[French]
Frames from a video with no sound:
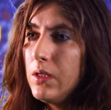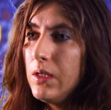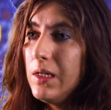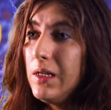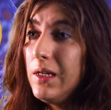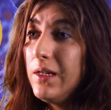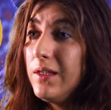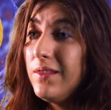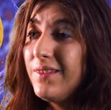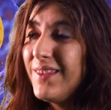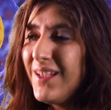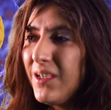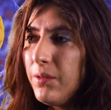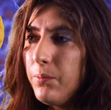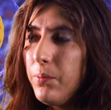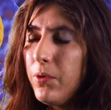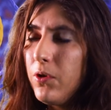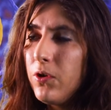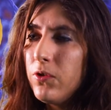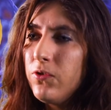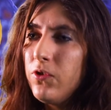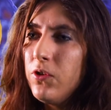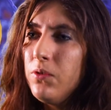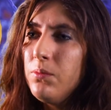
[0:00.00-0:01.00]
Il est
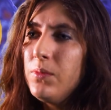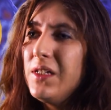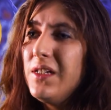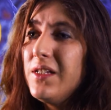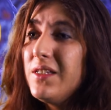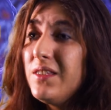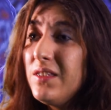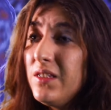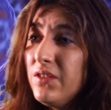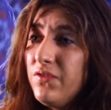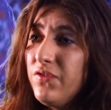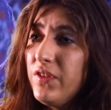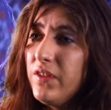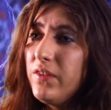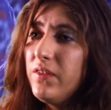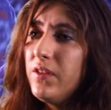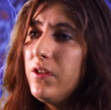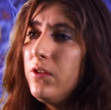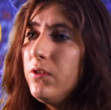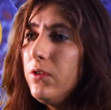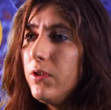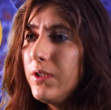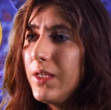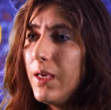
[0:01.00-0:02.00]
important, mais il est
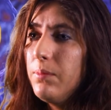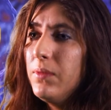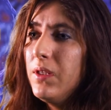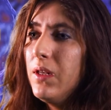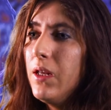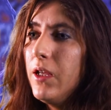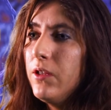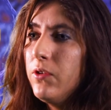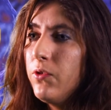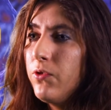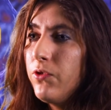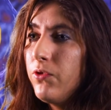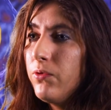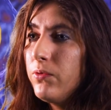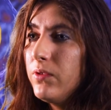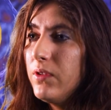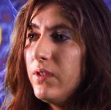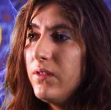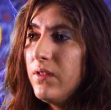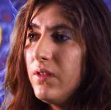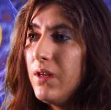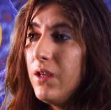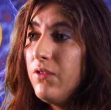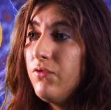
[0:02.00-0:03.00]
difficile de capter l'attention
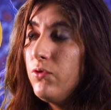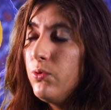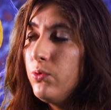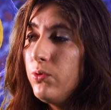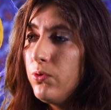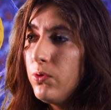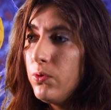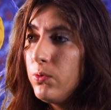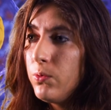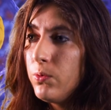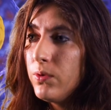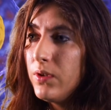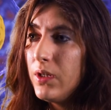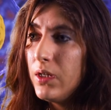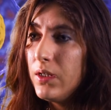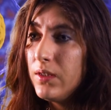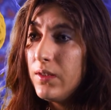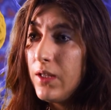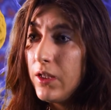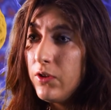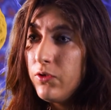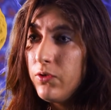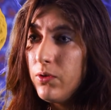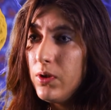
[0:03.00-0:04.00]
des élèves tout au long d'un
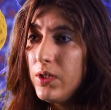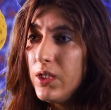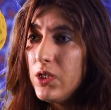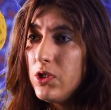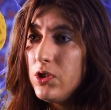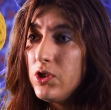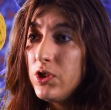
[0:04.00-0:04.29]
atelier.